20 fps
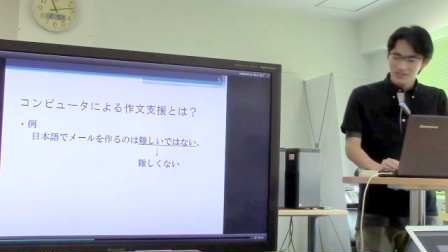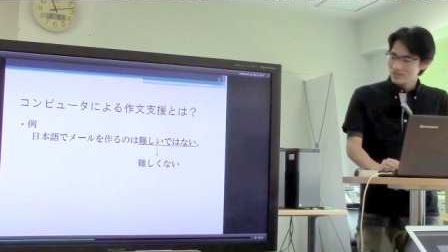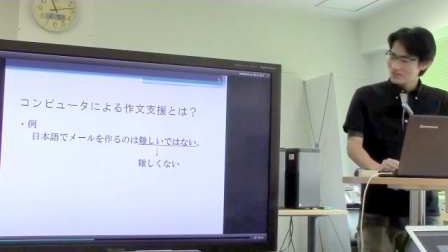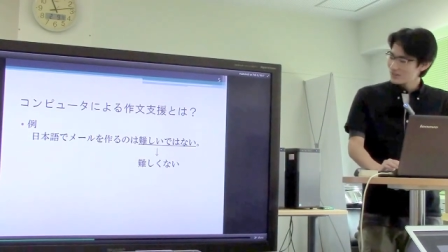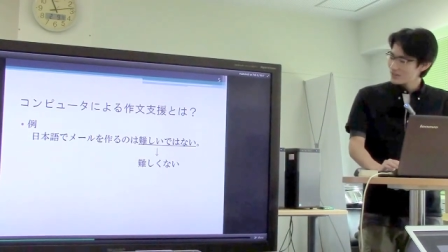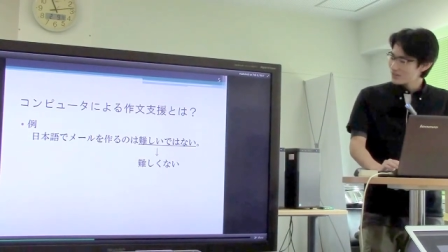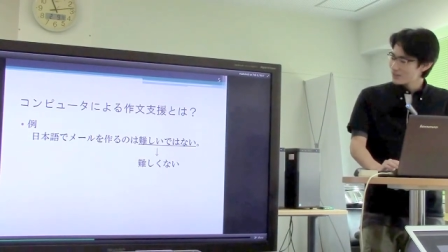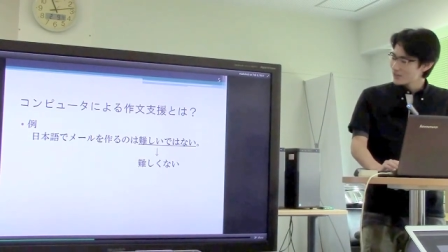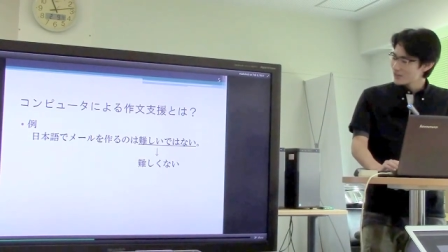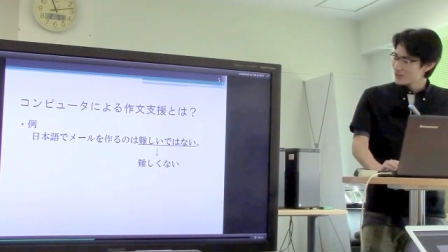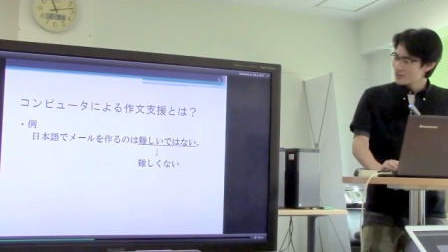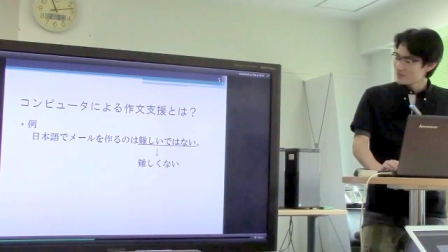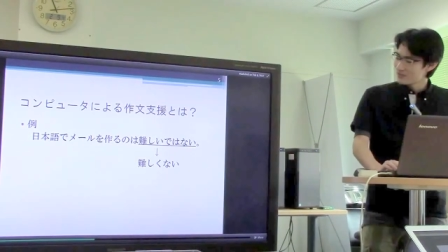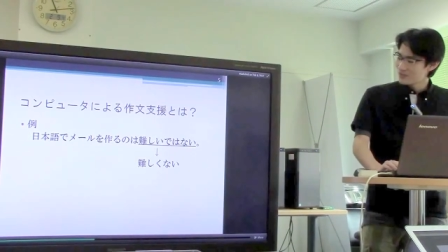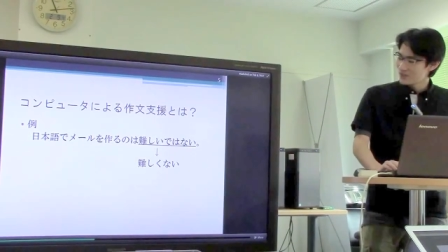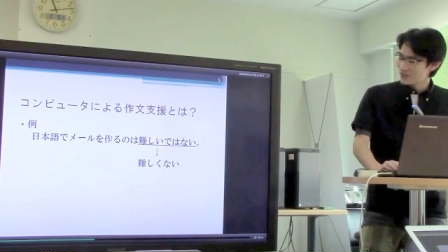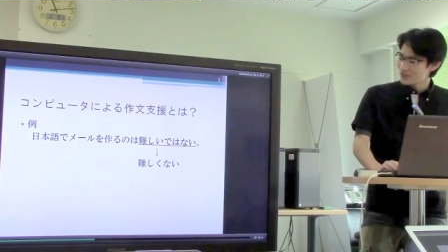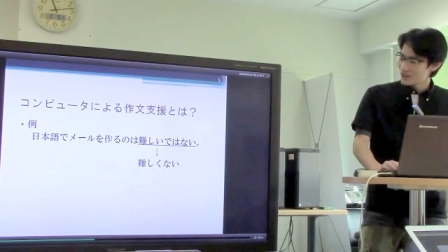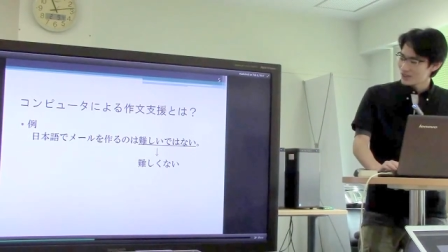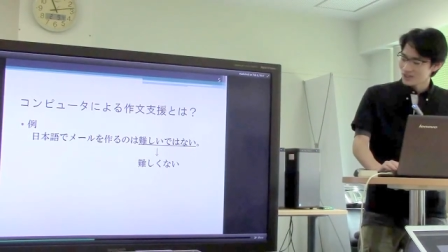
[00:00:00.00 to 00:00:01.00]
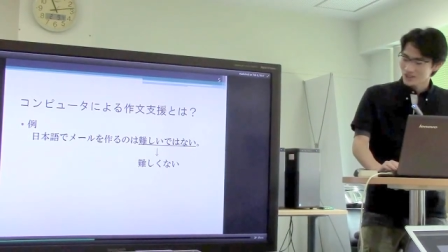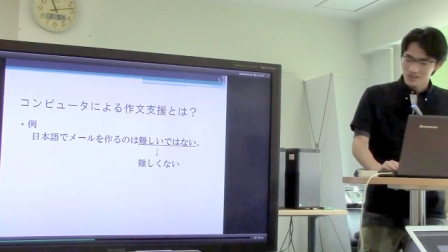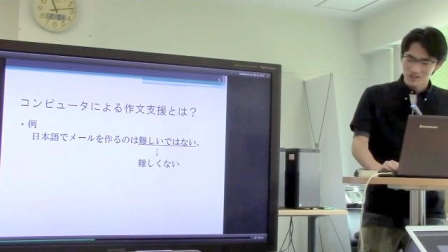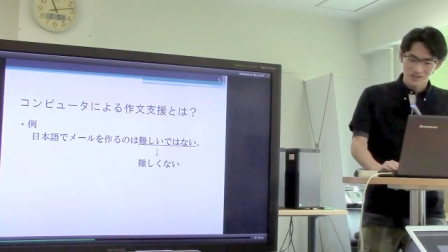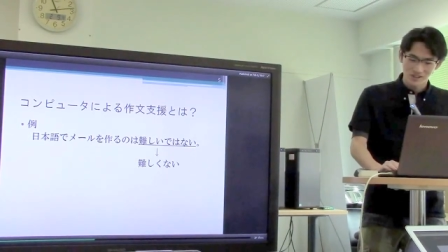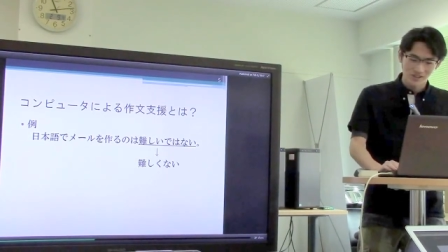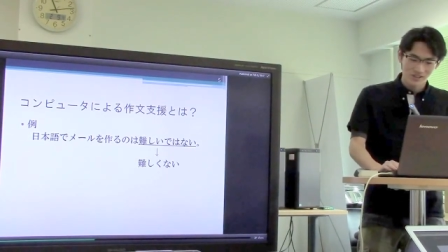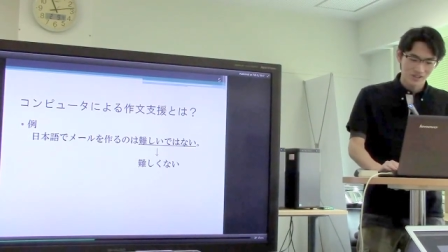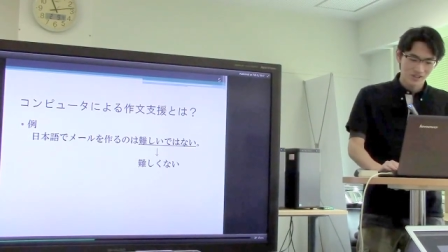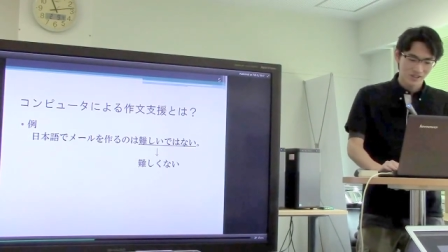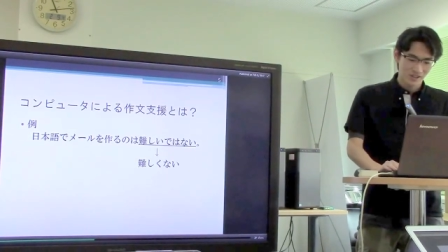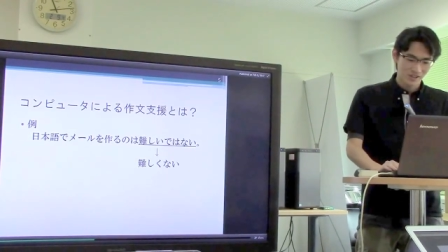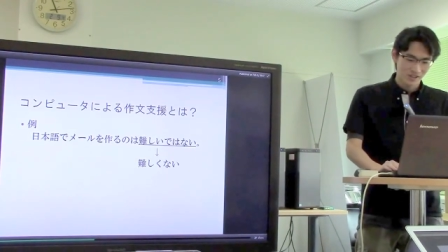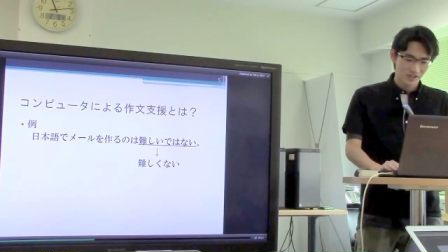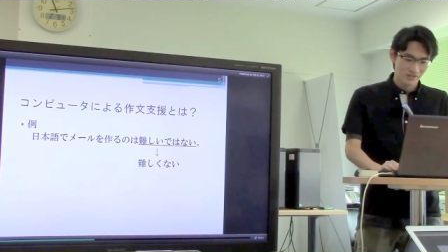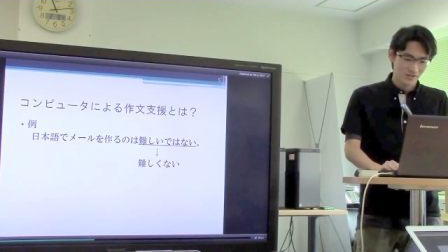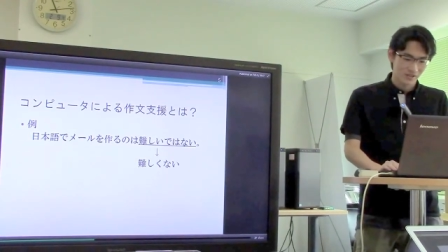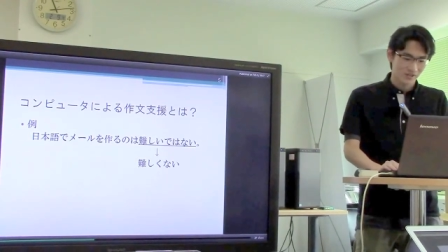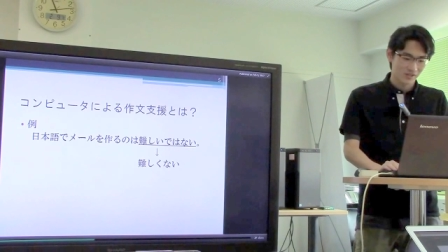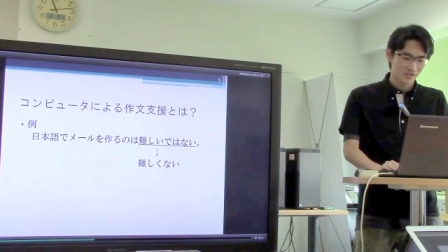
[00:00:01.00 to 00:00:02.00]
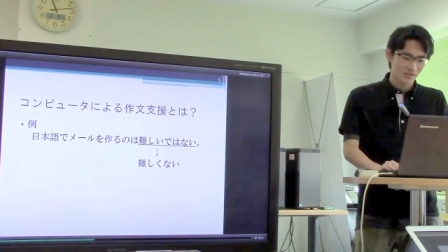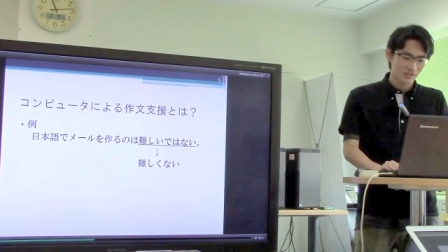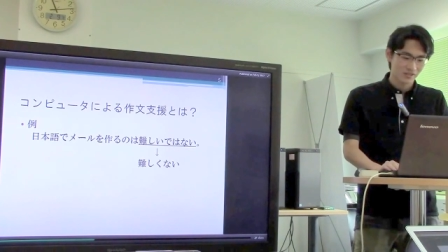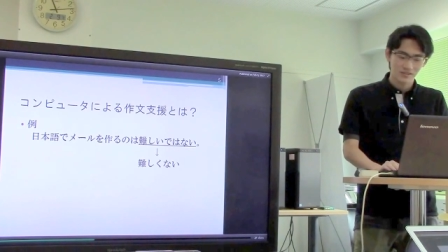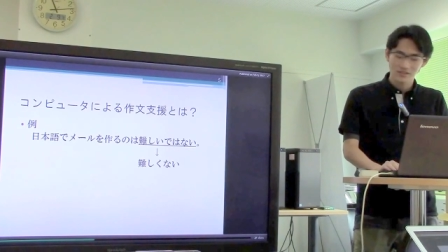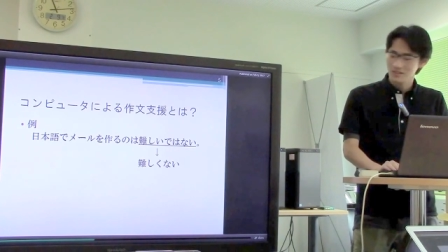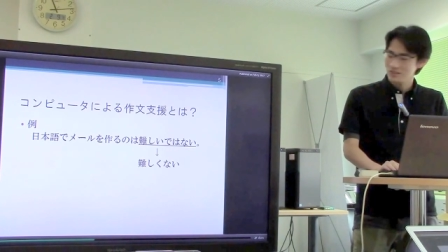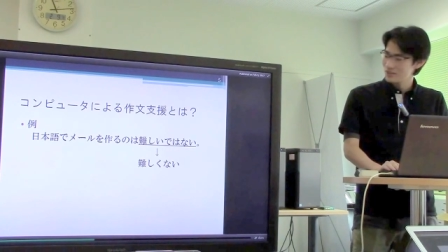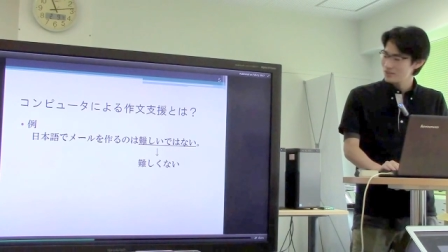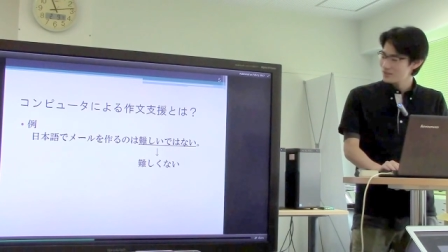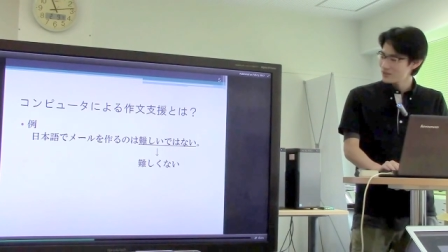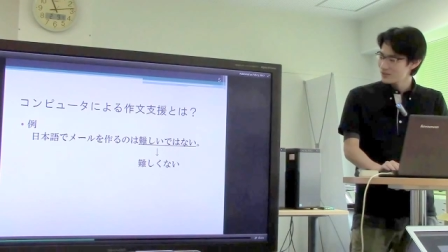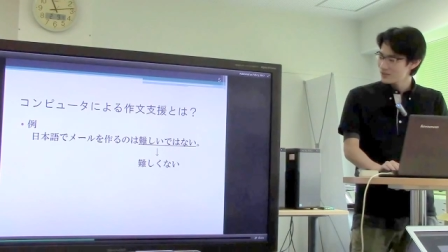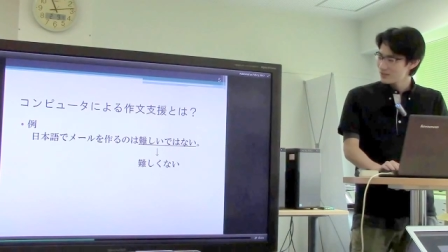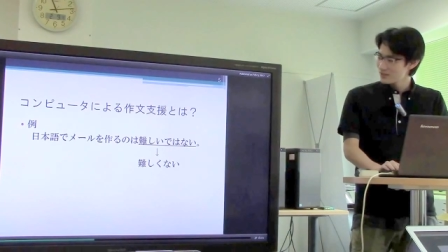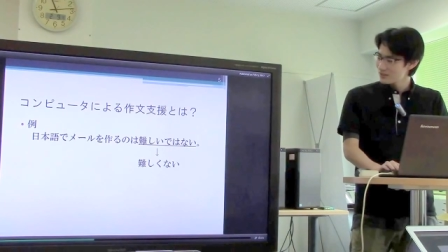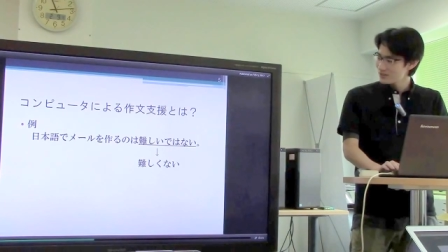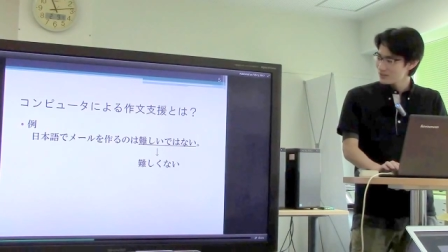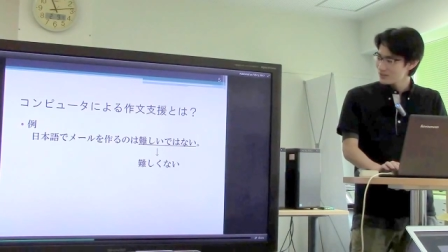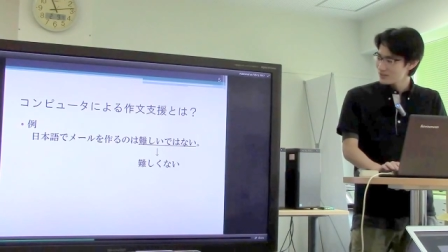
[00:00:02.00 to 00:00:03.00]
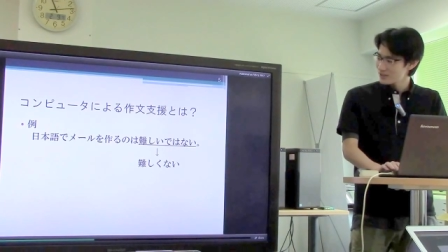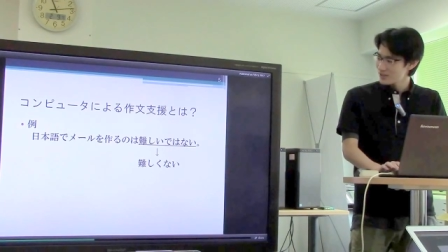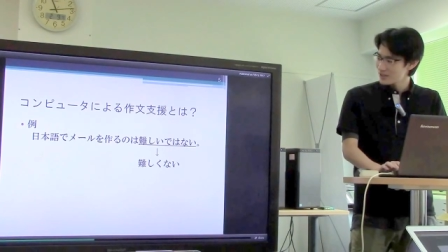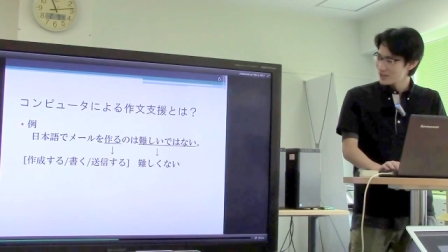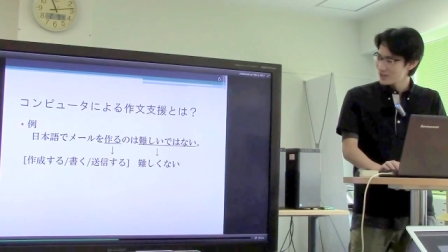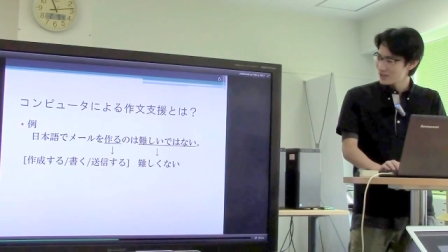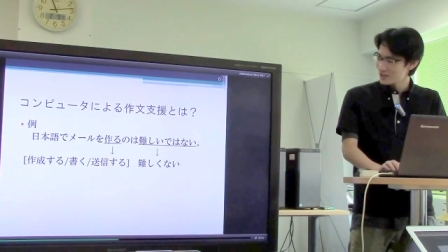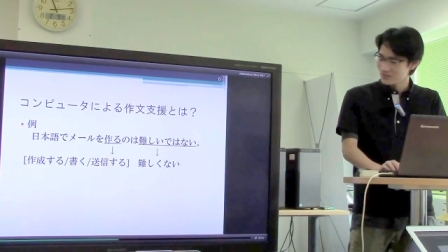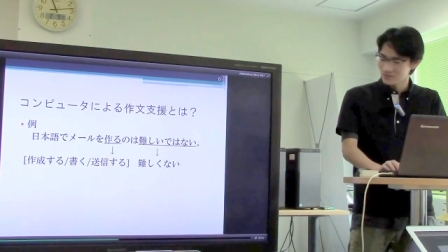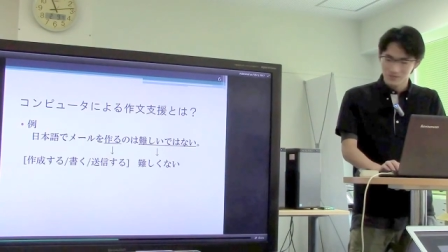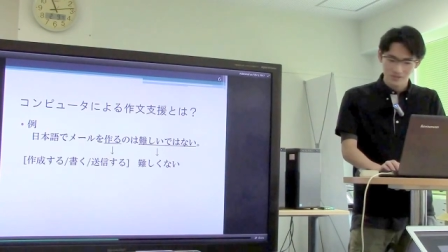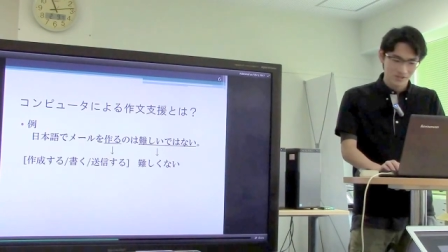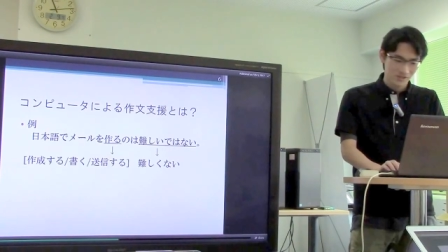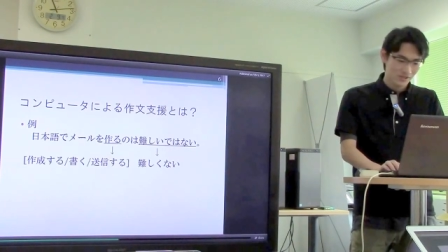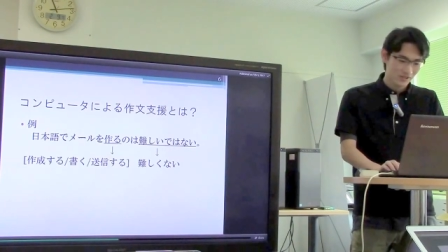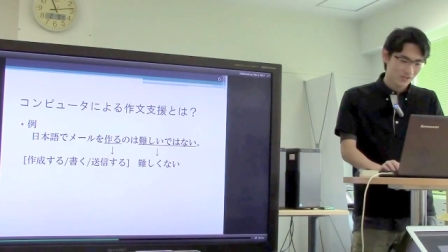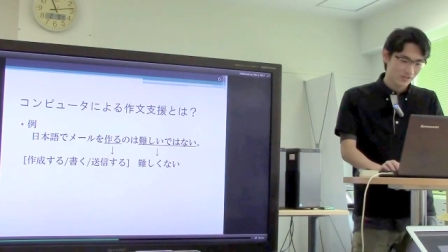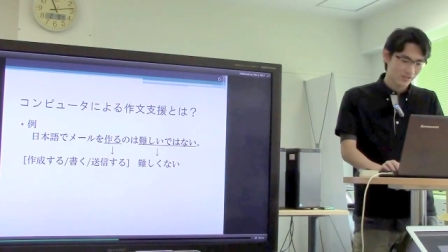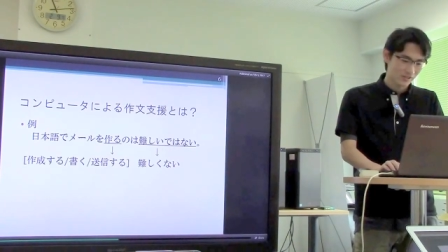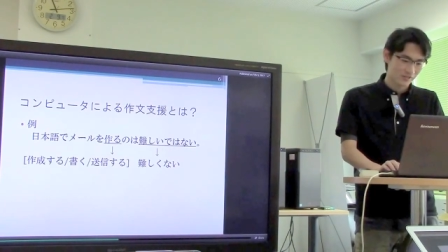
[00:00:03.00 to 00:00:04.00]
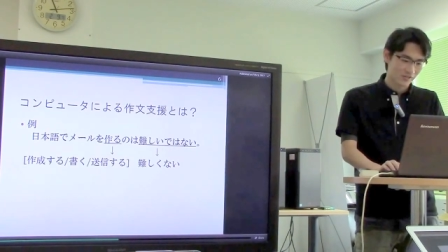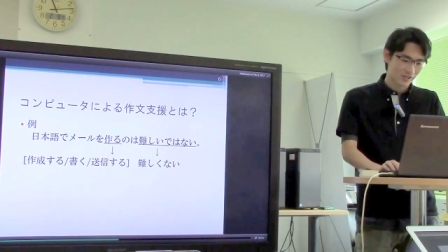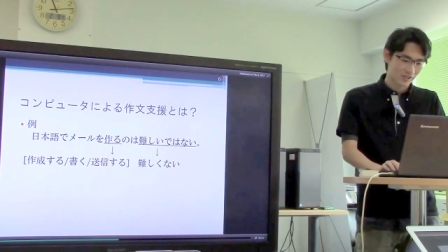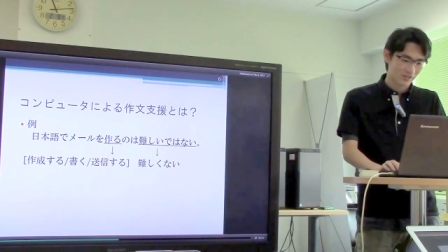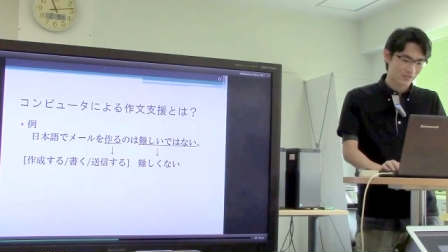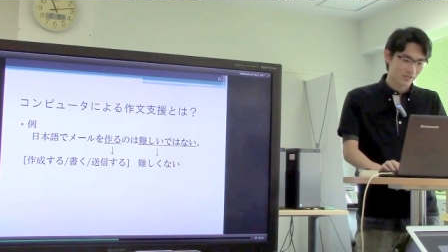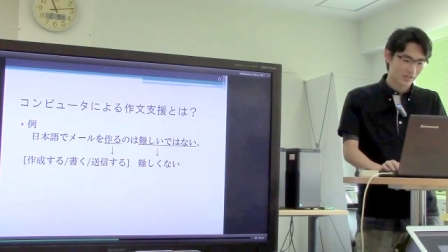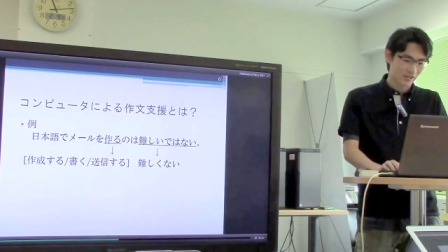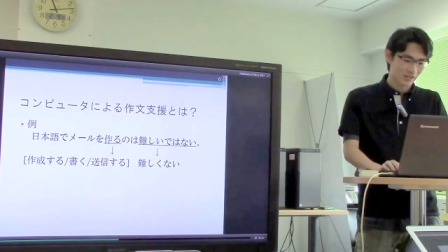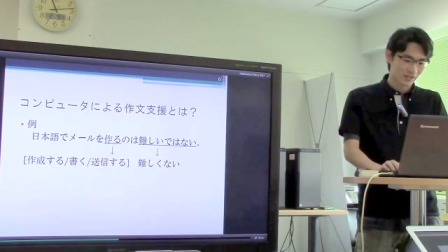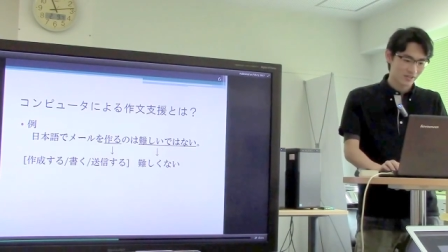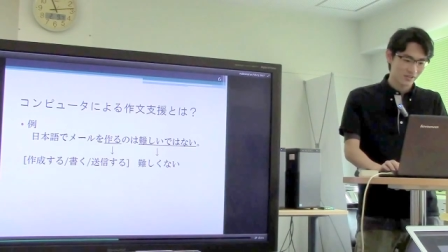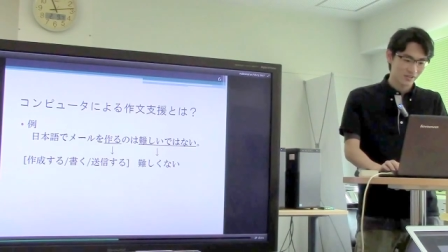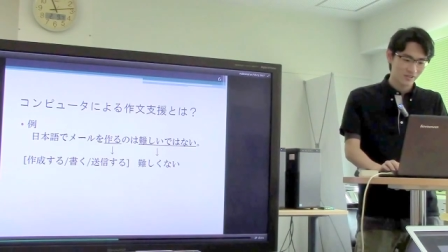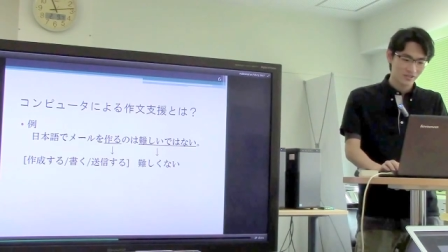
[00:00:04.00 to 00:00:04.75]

を、まあ、コンピューターが指摘できればっていうのとあともう一つは、まあ、